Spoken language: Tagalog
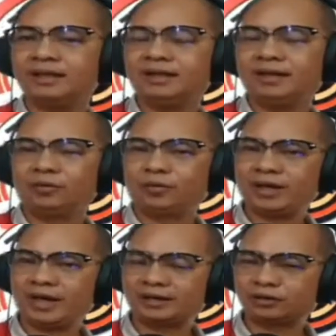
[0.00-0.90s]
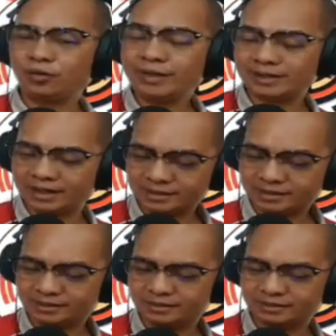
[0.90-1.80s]
We are doing this,
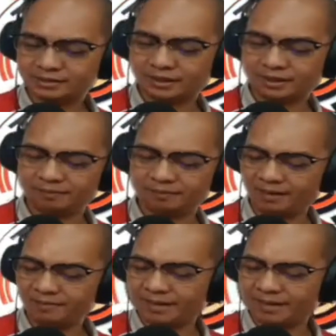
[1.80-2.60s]
uh, mga abyan,